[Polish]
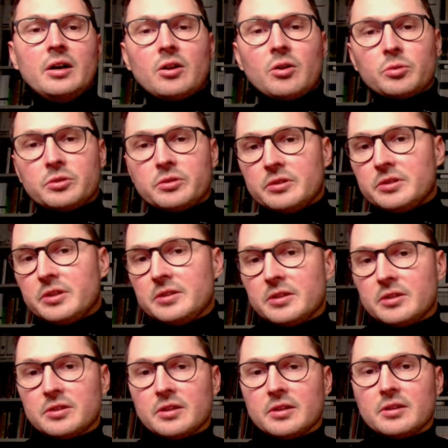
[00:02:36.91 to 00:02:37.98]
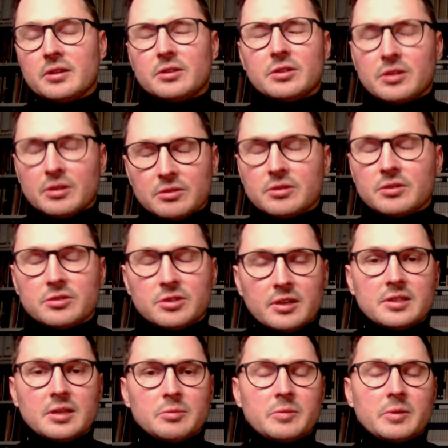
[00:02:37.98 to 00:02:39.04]
roku
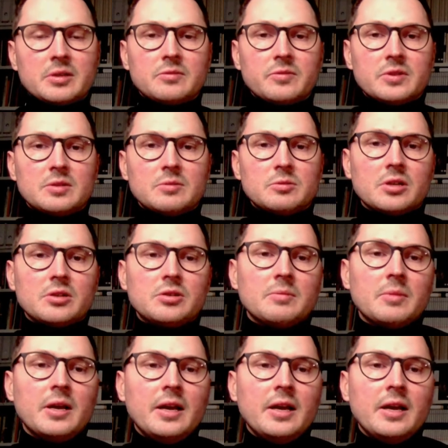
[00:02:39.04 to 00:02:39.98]
1423